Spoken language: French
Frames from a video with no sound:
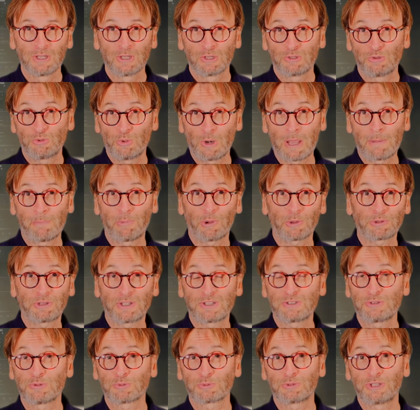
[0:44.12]
de
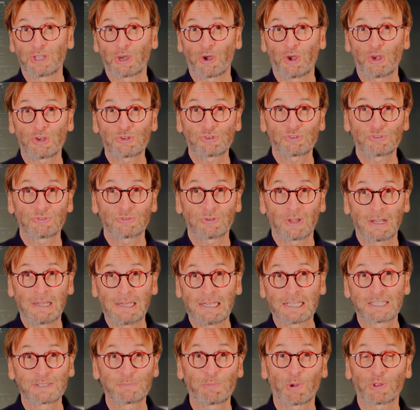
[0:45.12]
l'importation des rushs à
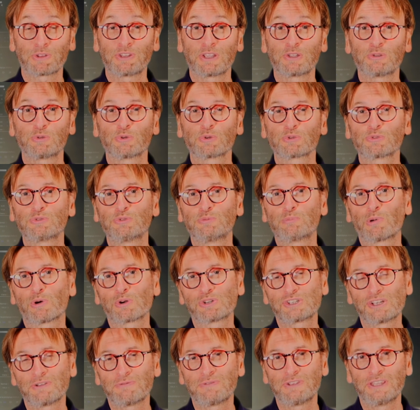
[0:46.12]
l'exportation du
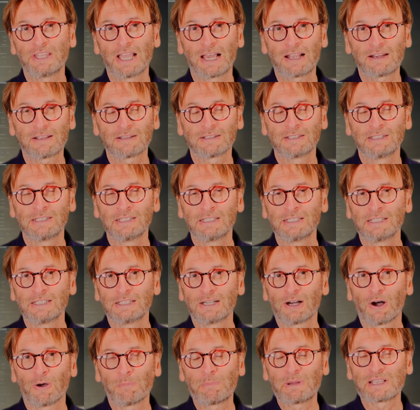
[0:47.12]
projet final,
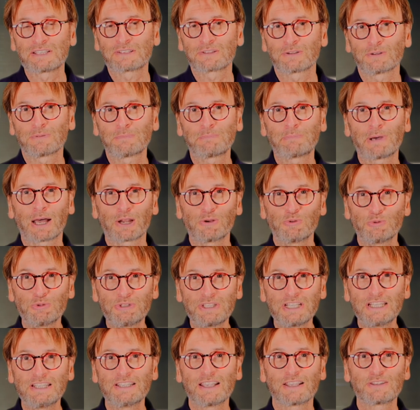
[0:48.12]
en passant par
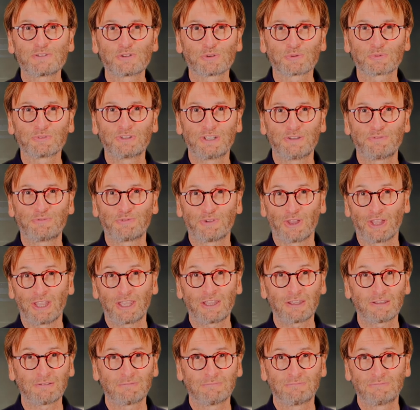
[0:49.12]
l'utilisation
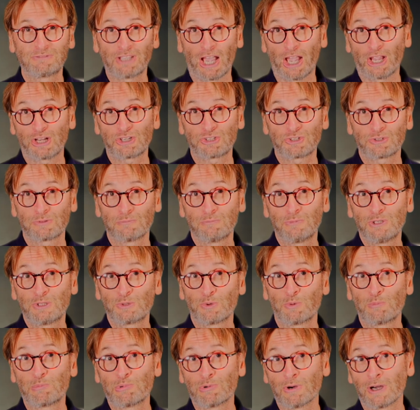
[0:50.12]
d'effets, tâches, mise
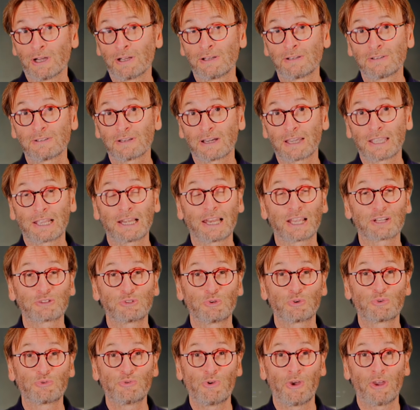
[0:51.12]
au point, réglages
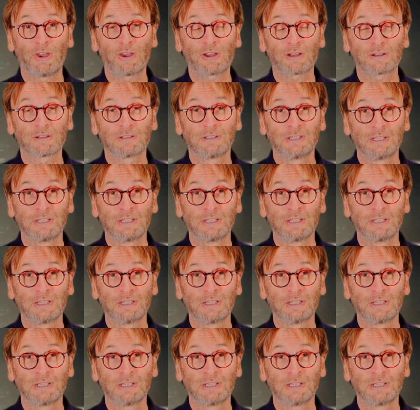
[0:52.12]
de couleurs,